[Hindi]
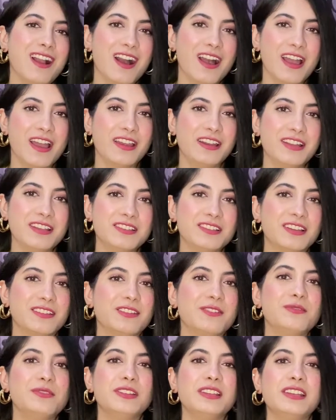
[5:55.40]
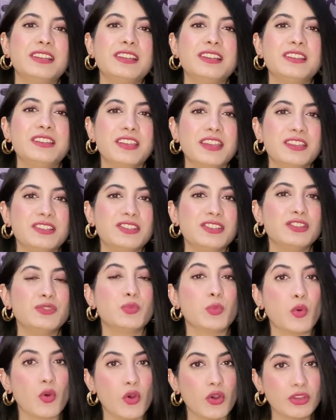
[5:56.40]
खाया नहीं जाता उनके लिए ये
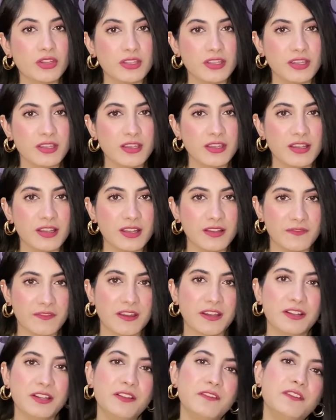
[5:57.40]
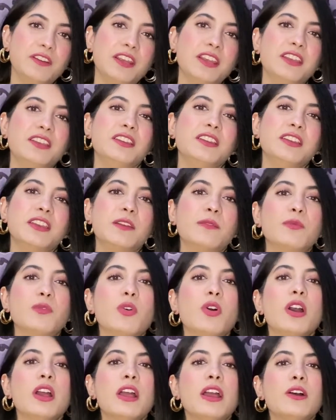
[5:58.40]
चीज़ बहुत अफेक्टिव रहेगी कि
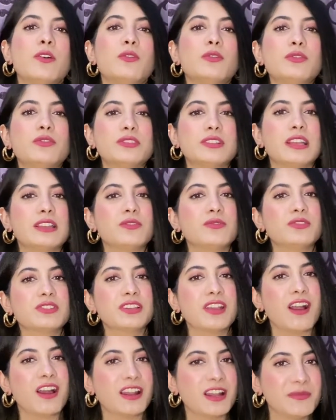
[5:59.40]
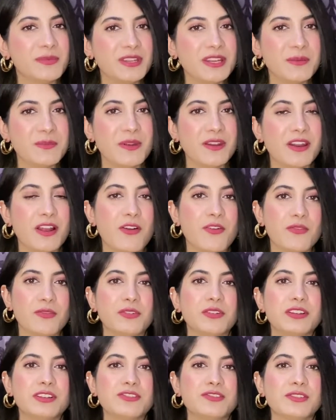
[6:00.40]
वो उनको ज़्यादा कुछ खाना भी नहीं पड़ रहा
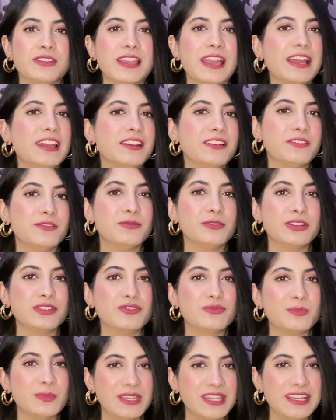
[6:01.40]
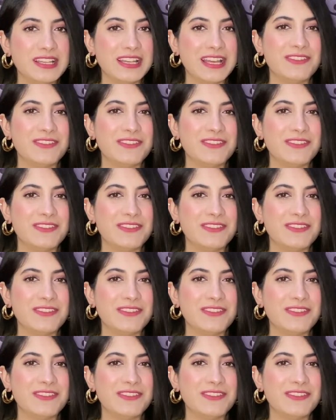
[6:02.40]
और उनका जो कैलरी उनका जो मील है